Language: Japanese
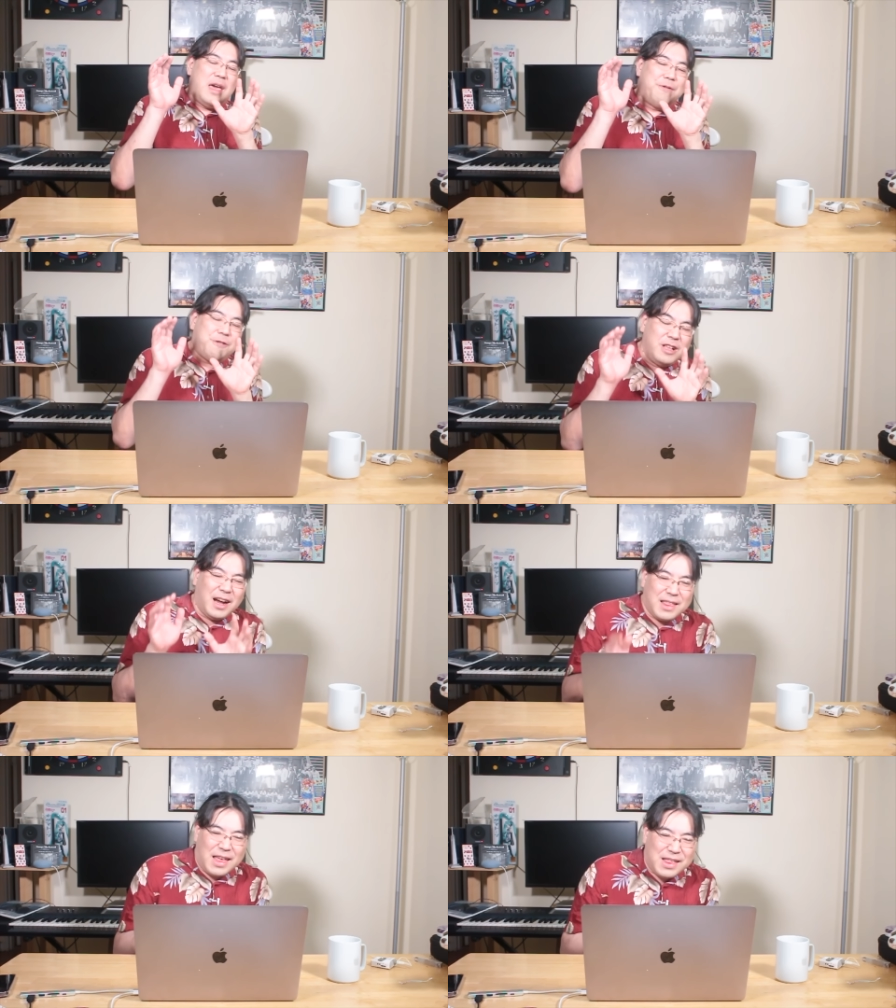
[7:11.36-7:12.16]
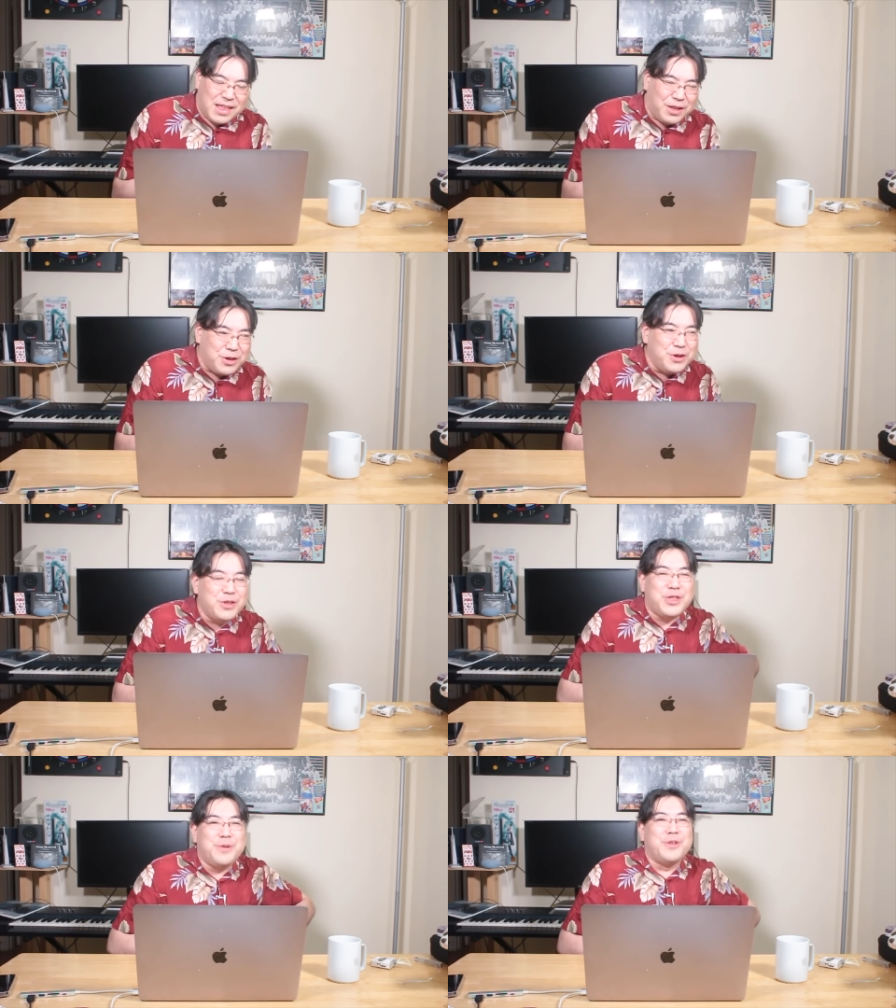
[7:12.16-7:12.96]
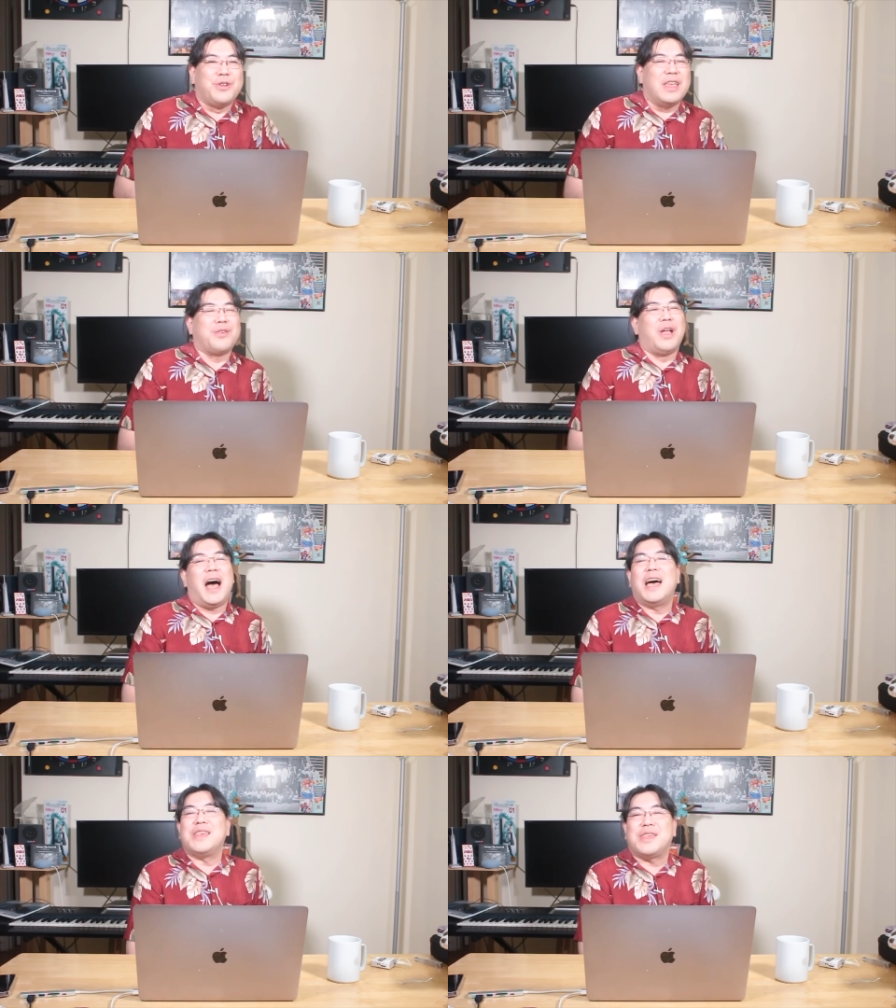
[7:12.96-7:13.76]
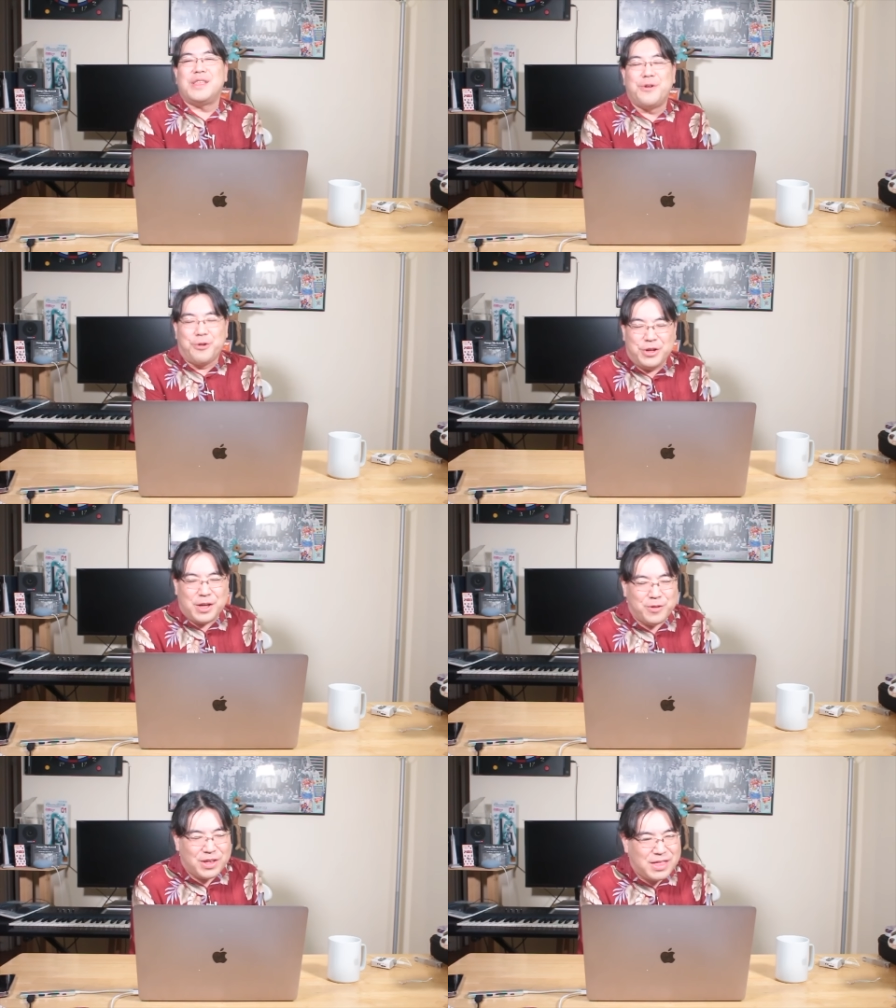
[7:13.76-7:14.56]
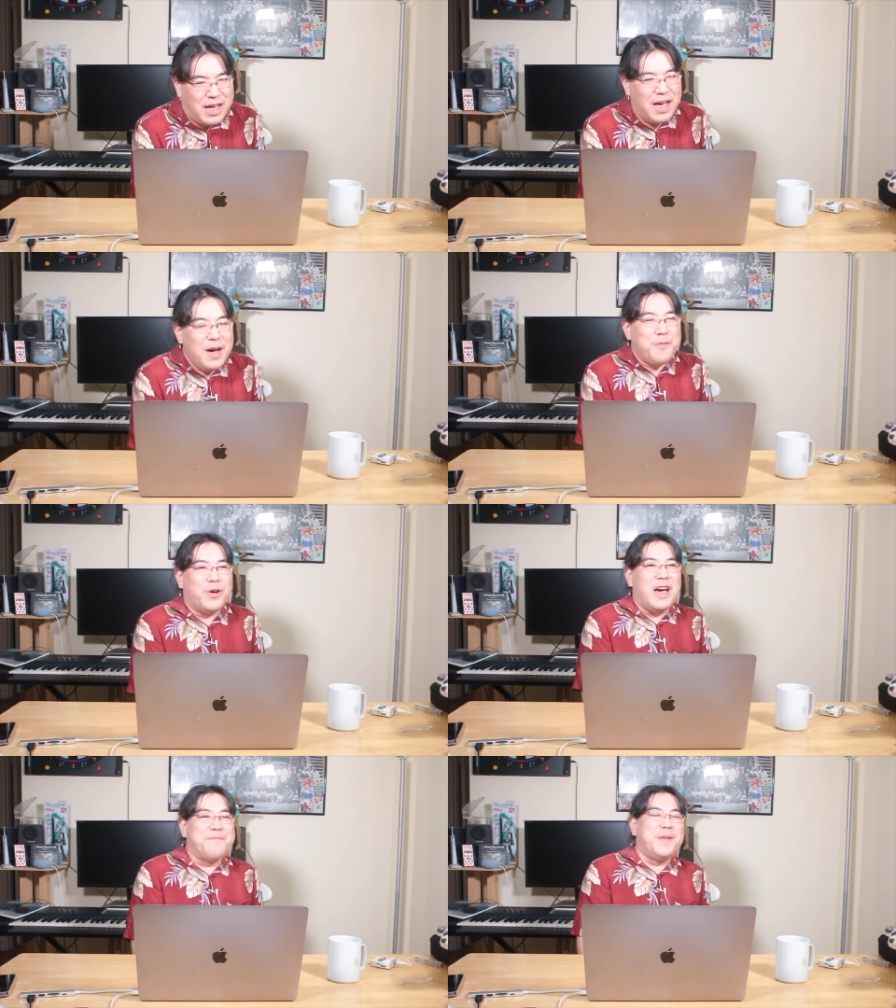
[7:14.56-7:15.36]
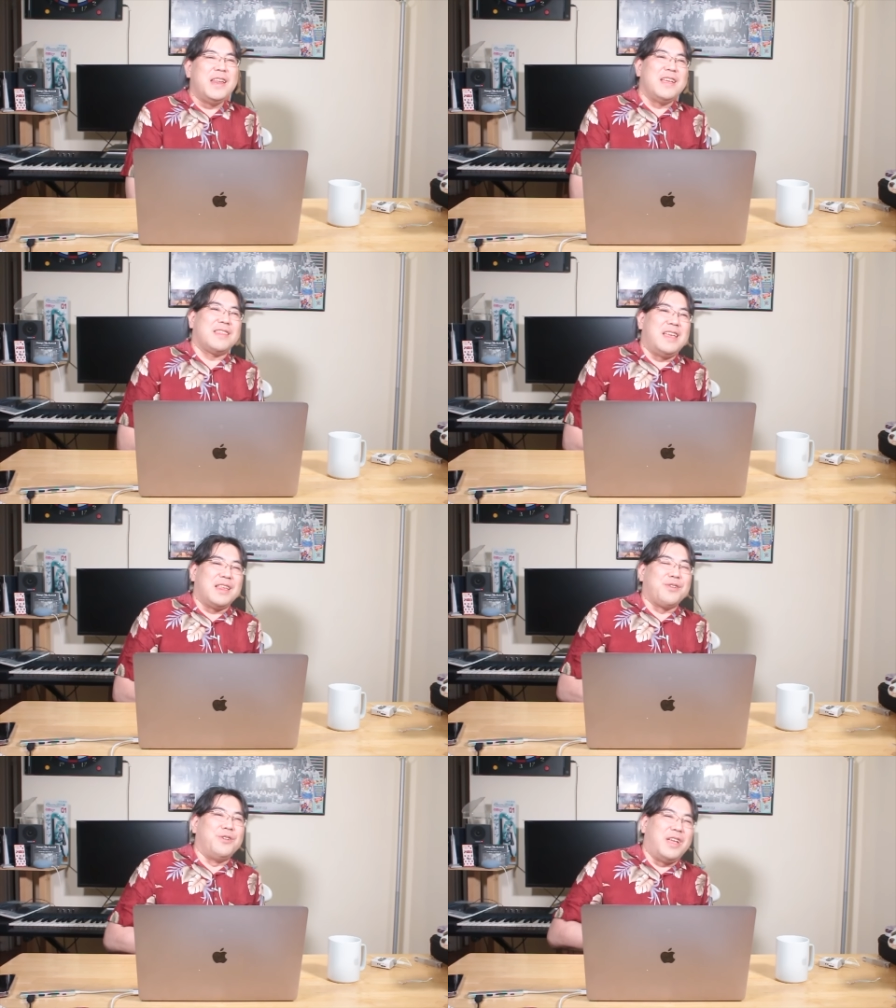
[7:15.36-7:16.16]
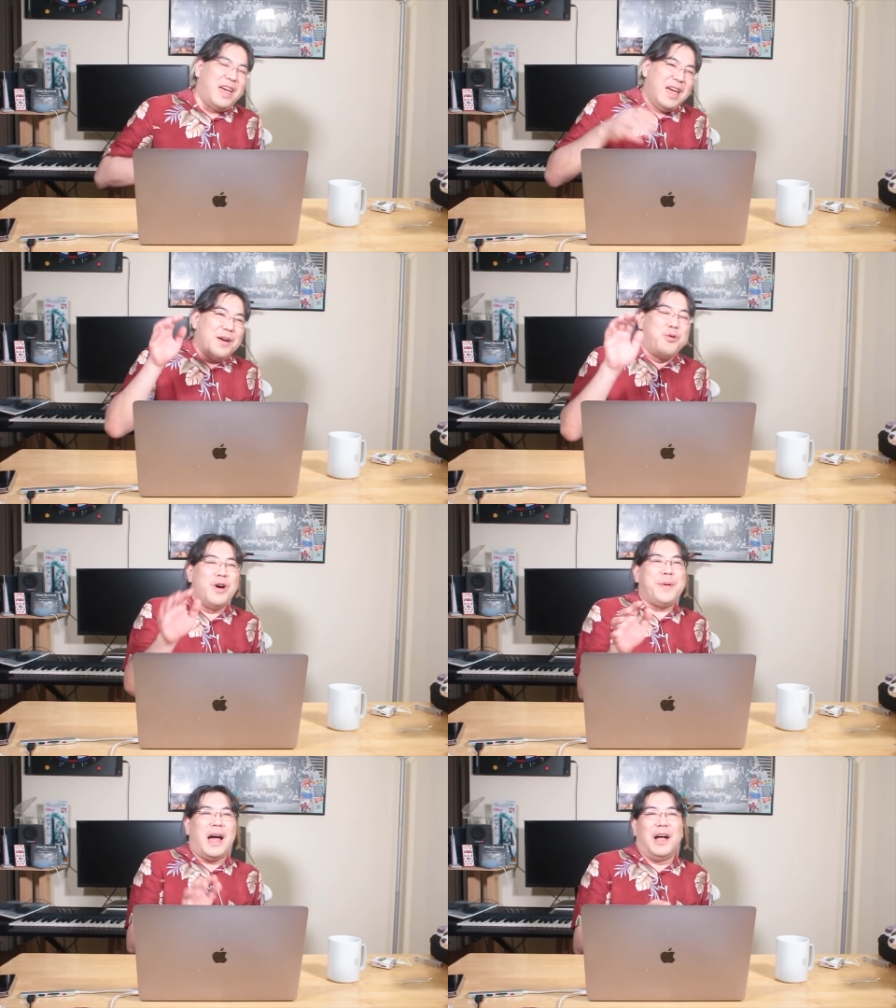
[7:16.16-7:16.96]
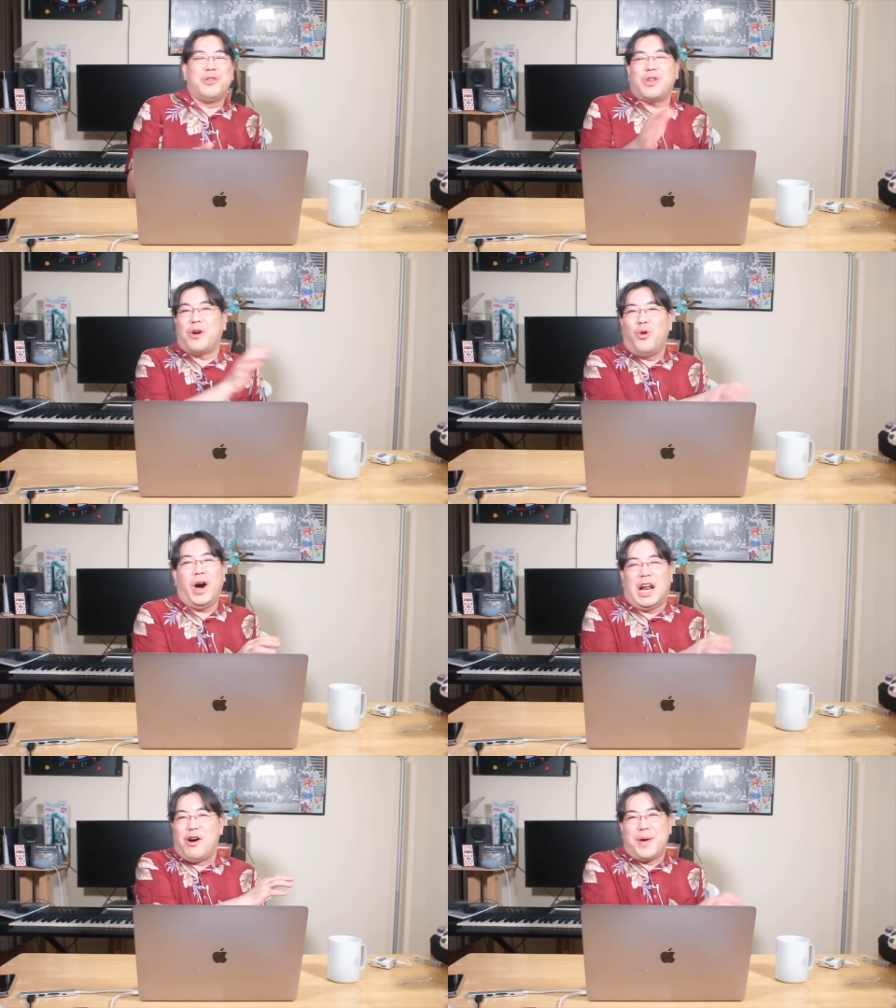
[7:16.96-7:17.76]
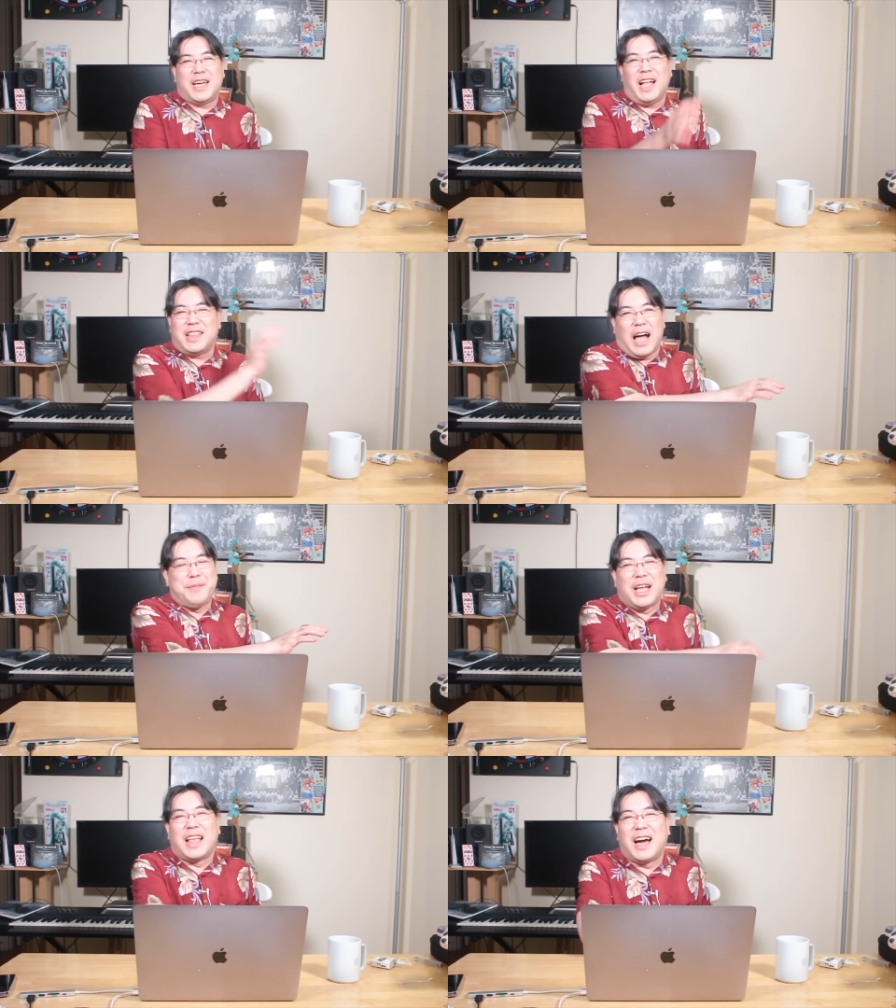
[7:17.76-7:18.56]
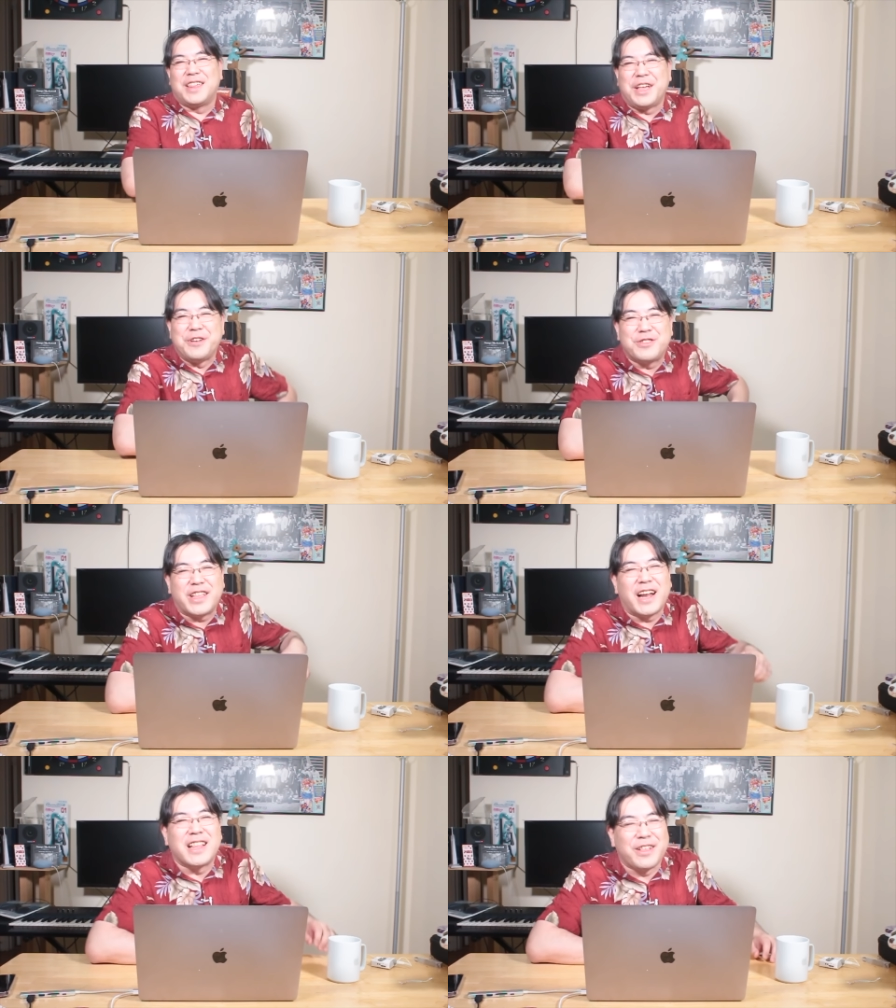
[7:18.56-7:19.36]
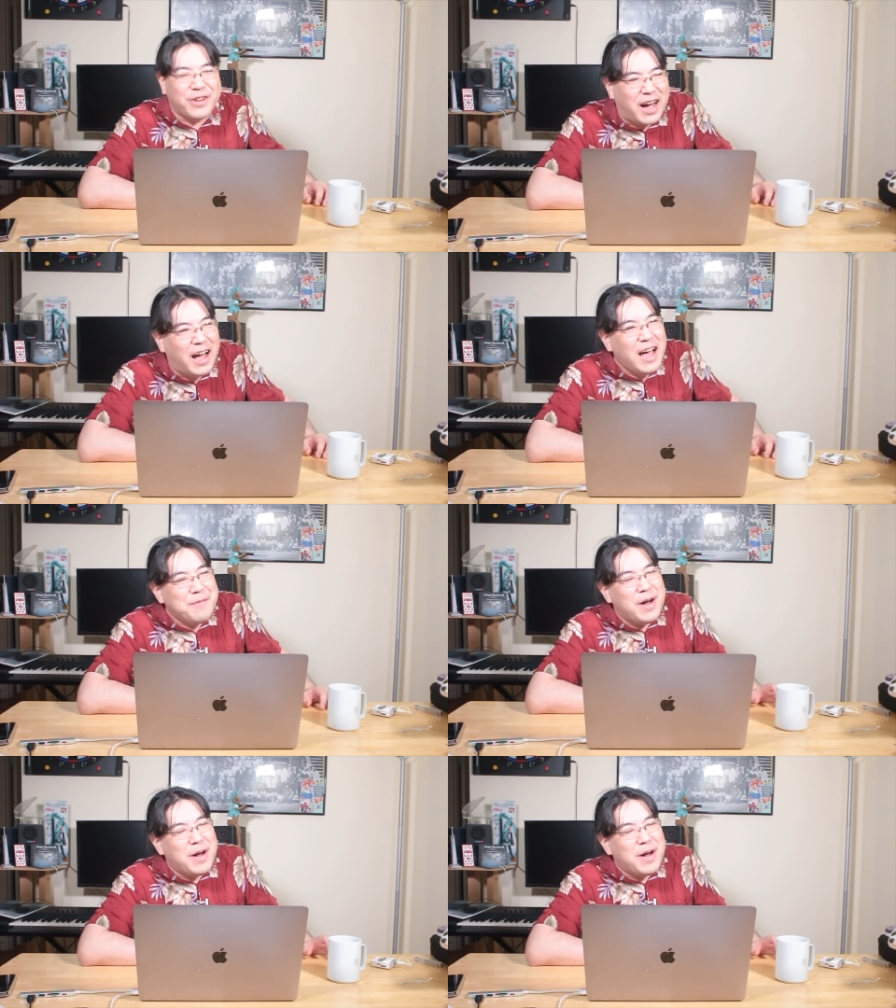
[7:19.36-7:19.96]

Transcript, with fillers: えー、福永先生の YouTube のね、その配信においてもですね、もうやっぱりですね、そのね、もうやっぱりあの時は郷原は負けだったみたいな感じで言ってたりだとか、